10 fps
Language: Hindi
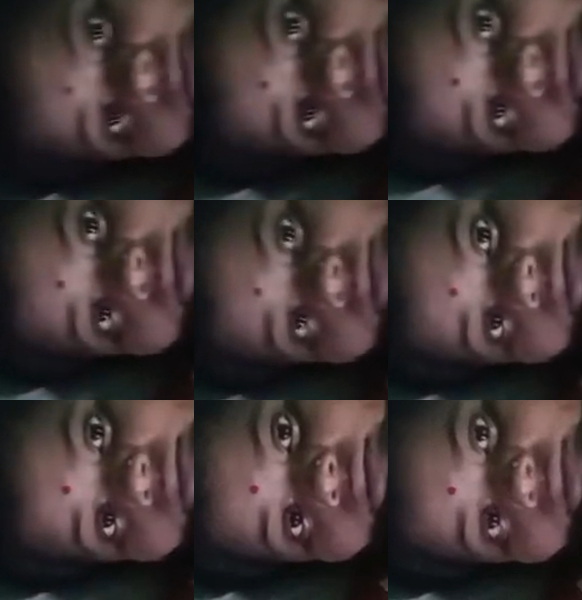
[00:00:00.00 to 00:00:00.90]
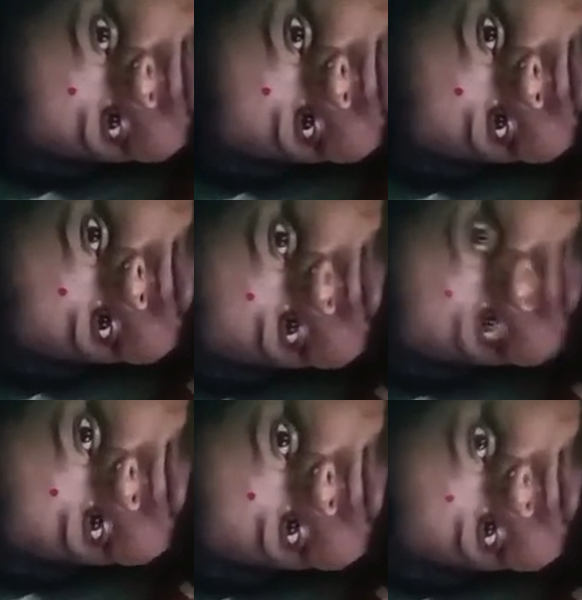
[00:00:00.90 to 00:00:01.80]
छोटा
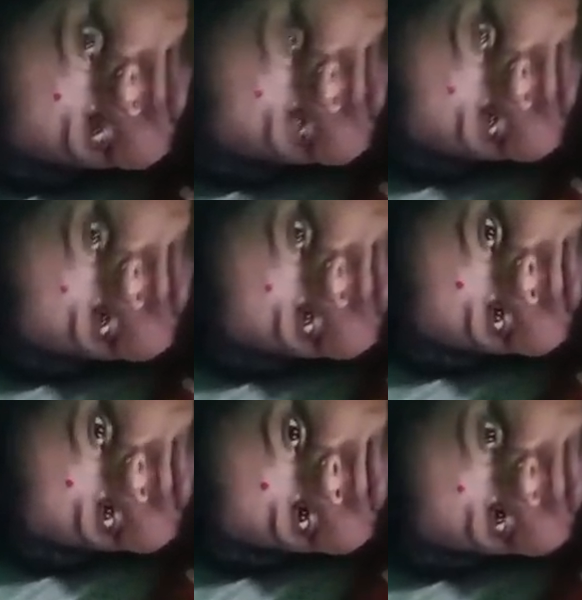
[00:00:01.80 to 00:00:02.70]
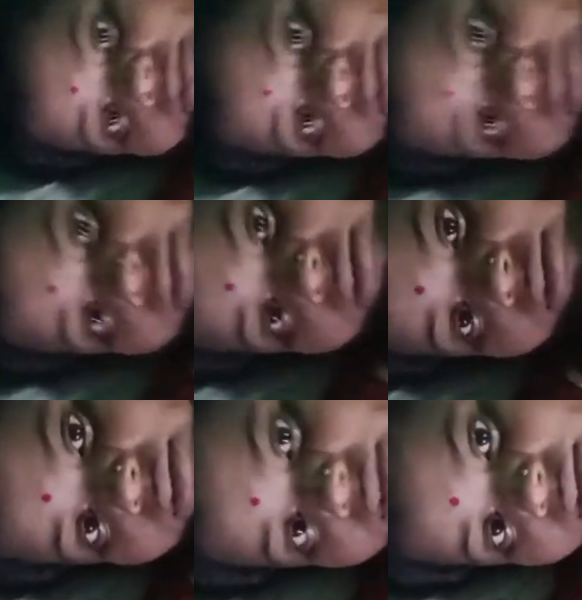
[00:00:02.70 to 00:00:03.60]
शॉर्ट वीडियो अभी बनाए बहुत
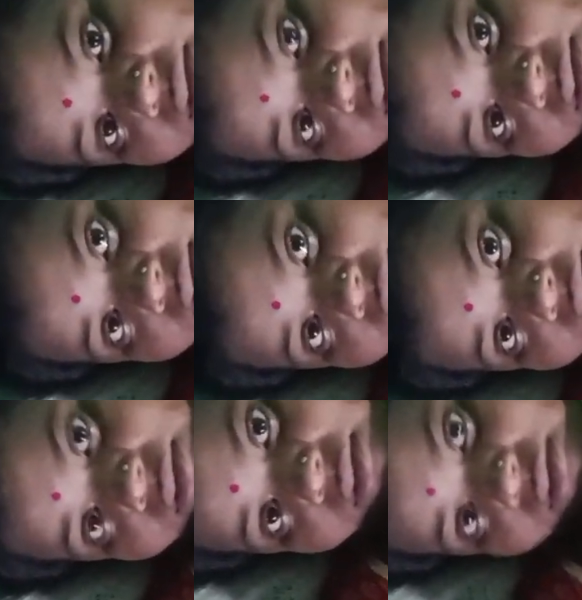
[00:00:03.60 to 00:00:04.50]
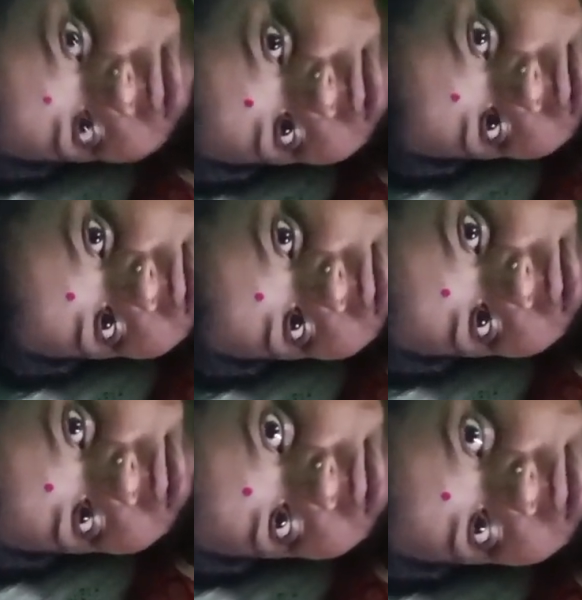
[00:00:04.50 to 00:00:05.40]
मुश्किल से अभी थोड़ा सा
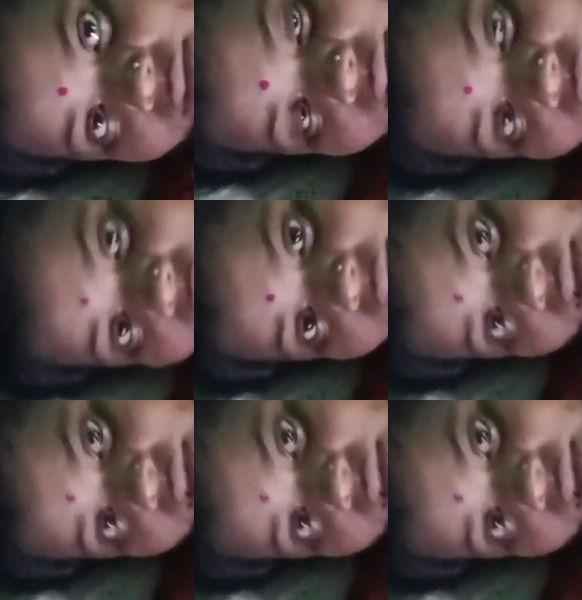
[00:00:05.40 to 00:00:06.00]
इसको दवाई